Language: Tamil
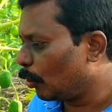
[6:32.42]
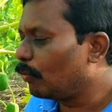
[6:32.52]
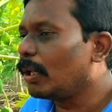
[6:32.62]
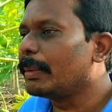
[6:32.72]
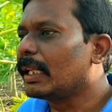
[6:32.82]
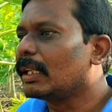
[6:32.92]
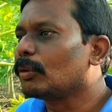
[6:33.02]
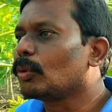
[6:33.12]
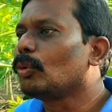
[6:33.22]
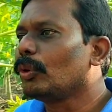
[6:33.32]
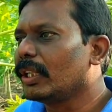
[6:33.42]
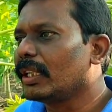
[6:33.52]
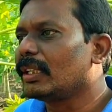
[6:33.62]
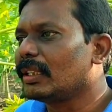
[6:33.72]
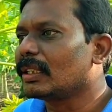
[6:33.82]
ஒவ்வாமையான
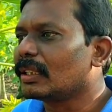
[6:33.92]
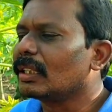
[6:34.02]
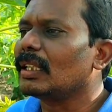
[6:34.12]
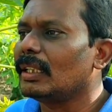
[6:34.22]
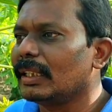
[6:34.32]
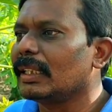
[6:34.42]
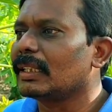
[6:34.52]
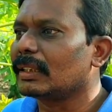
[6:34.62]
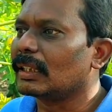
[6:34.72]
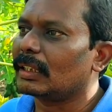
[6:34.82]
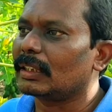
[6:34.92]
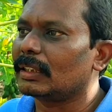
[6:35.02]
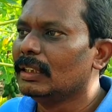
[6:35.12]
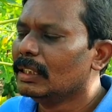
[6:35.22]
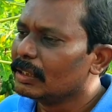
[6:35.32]
நுண்ணுயிரிகள் இருக்குன்னா அதை அழிக்கிறதுக்கானது
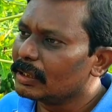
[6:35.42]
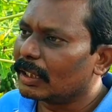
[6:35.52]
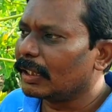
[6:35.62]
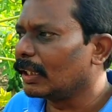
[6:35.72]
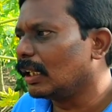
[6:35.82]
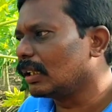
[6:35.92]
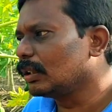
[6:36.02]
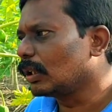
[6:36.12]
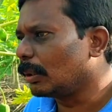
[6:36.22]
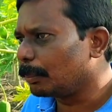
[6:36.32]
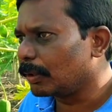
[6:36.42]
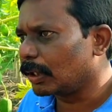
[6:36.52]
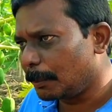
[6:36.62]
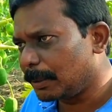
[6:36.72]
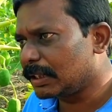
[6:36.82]
இது ரெண்டையும் கலந்து கம்
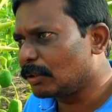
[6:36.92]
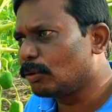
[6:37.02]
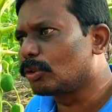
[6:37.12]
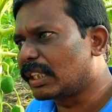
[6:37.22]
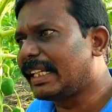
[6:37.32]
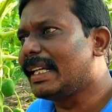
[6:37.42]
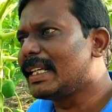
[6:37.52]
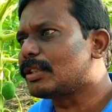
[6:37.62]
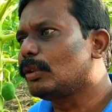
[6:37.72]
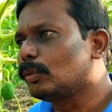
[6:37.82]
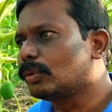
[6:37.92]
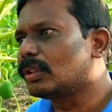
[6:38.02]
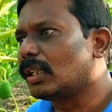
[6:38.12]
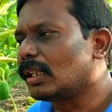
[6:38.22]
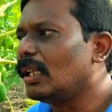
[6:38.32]
கம்பல்சரி ஒரு த்ரீ டேஸ்க்குள்ளே
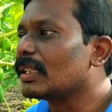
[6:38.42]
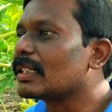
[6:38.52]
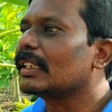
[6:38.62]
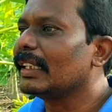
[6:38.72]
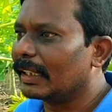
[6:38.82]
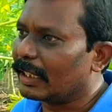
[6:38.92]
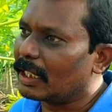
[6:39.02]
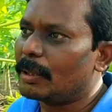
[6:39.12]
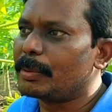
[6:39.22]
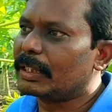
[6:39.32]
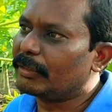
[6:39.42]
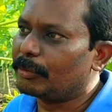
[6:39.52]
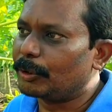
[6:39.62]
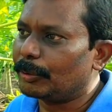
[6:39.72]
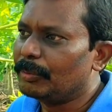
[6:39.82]
ஊற்றினா தான் அந்த செடியை நீங்கள் காப்பாற்றவே
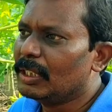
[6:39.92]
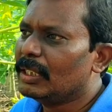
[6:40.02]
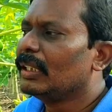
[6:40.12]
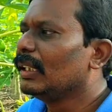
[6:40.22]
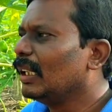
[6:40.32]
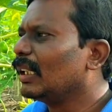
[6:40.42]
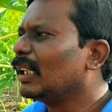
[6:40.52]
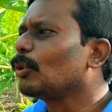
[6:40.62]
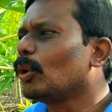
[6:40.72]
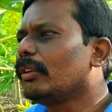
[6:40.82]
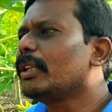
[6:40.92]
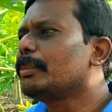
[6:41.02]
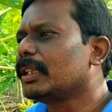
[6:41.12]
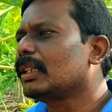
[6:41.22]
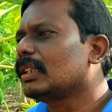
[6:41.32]
முடியும் இல்லைன்னா அது
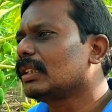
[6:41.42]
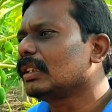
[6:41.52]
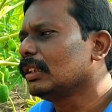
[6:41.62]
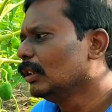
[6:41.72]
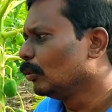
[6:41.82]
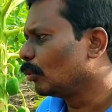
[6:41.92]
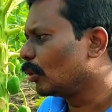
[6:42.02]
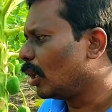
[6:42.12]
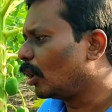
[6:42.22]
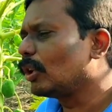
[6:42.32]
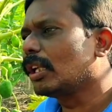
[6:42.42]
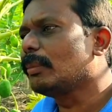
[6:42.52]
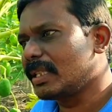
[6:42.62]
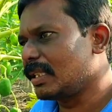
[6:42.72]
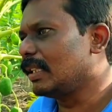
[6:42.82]
நோய்வாய்ப்பட்டுக்கிட்டு ஒரு
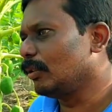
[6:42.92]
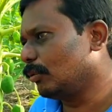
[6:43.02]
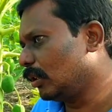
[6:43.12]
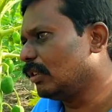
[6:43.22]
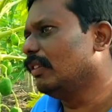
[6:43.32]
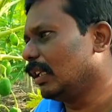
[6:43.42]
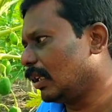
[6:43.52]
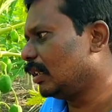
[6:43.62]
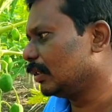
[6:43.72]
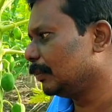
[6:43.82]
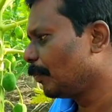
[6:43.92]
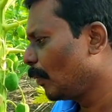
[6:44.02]
ஆரோக்கியமான செடியாக உங்களுக்கு வளராது